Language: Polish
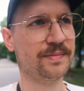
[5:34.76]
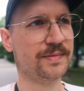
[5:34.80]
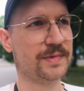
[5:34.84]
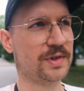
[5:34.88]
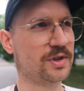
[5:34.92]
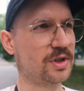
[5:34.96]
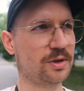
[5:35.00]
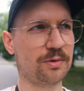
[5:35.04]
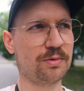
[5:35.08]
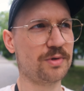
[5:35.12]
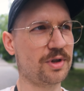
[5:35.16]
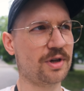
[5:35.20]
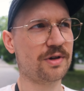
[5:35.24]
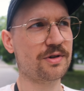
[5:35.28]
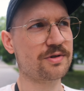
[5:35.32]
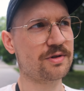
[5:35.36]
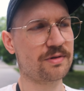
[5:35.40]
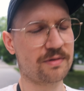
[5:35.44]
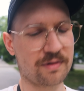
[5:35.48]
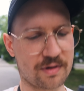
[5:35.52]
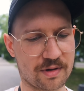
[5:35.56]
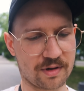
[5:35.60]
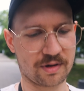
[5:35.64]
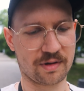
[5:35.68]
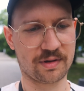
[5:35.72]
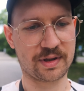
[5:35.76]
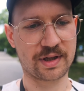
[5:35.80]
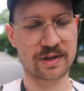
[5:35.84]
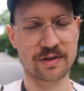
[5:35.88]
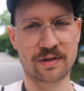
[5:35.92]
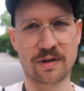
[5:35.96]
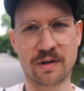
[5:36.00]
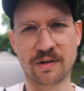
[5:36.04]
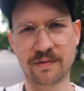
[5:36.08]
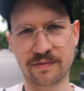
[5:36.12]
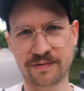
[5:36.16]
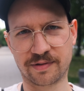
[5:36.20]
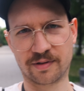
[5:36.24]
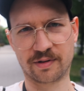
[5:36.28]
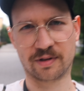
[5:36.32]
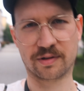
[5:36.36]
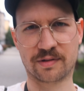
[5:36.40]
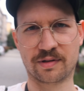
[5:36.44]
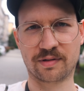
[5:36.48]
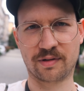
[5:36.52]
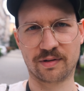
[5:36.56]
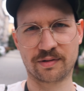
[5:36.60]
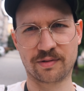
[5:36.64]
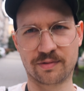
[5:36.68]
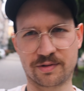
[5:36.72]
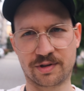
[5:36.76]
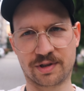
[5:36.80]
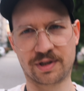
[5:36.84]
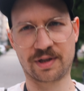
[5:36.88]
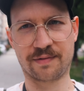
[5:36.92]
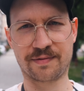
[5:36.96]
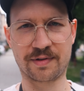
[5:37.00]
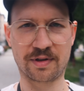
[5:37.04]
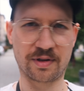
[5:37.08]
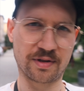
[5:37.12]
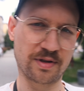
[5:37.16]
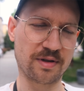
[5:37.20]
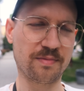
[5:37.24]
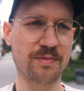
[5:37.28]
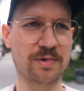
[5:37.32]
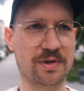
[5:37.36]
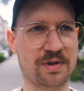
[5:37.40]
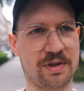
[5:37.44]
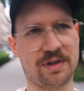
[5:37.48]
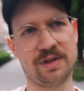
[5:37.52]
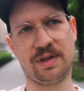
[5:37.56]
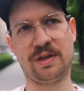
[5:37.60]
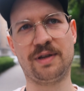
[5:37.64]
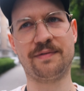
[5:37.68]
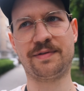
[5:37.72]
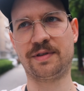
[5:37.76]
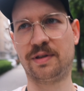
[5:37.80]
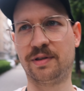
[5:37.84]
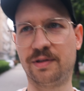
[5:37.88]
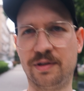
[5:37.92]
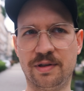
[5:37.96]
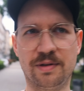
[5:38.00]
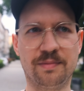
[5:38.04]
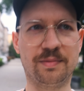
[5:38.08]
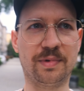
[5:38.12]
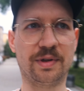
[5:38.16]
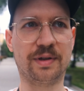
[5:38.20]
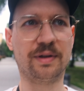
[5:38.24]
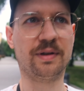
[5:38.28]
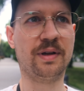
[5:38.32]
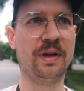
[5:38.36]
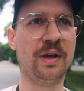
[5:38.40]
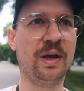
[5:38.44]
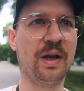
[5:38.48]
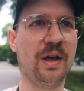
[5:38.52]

że tu nie chodzi tylko o nasz komfort, o to, czy się wstydzimy, czy się nie wstydzimy,